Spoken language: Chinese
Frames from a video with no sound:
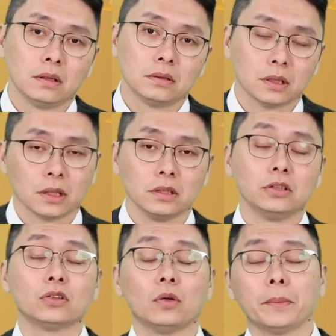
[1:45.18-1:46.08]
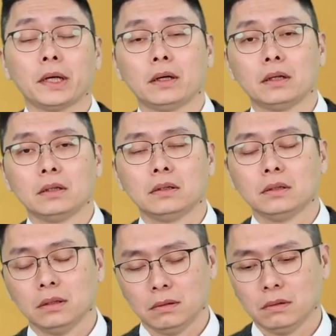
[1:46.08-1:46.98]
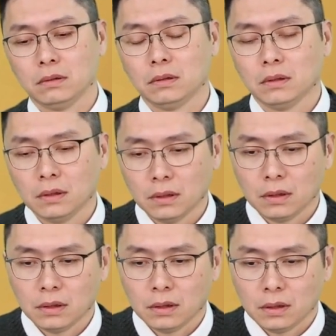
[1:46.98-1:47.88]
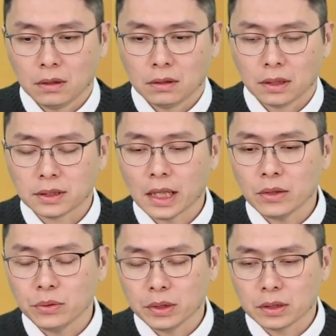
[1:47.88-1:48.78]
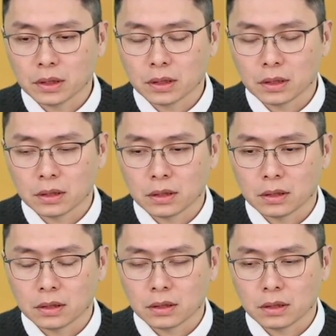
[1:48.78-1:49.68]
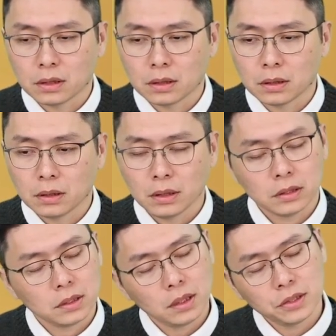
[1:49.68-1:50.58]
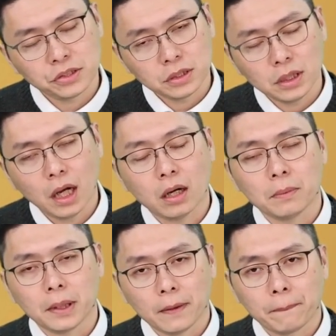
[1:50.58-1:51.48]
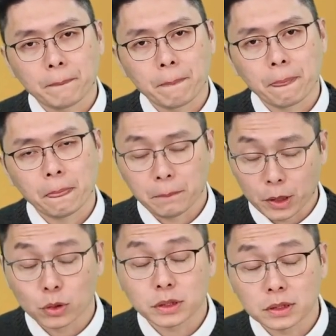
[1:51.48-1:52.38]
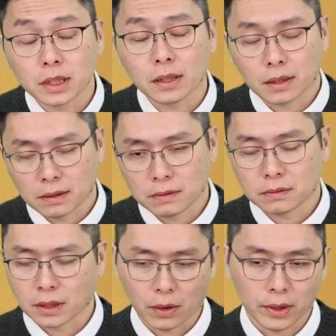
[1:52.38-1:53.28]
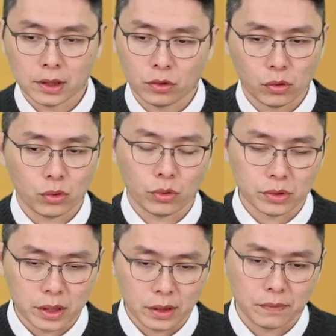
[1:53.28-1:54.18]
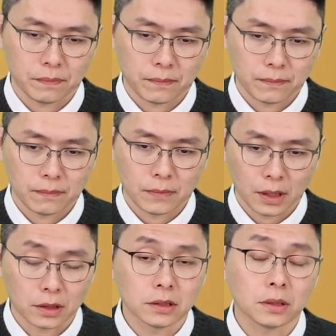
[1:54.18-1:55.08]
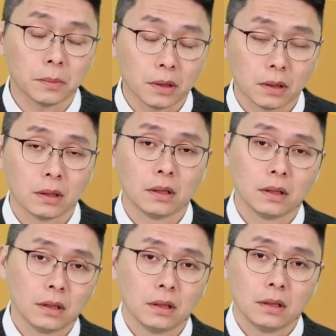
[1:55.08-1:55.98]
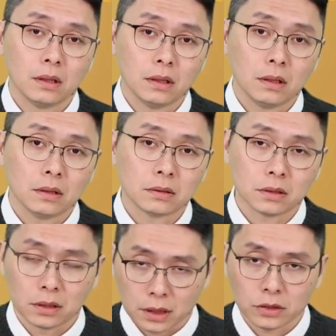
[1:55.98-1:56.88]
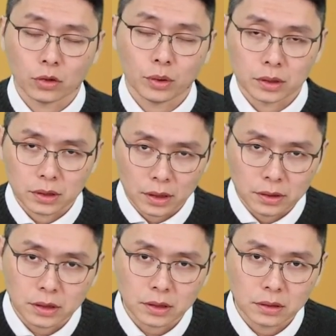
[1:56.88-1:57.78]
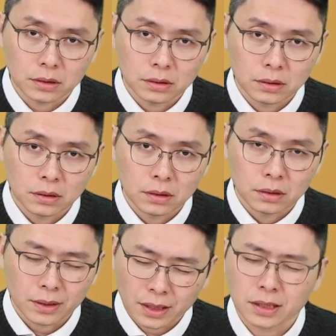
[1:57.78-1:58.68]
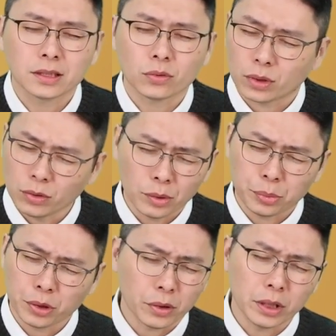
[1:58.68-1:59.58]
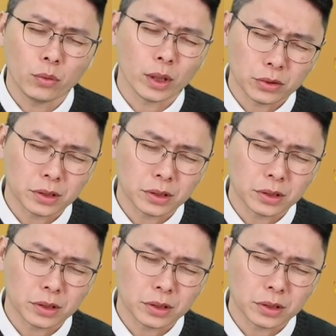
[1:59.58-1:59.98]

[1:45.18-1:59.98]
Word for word: 在等营收嘛。啊，那三月的应该是二十一号吧，美国时间了，台湾可能会落后一天。要等什么？等联总会的升息。但其实我认为不会有意外，就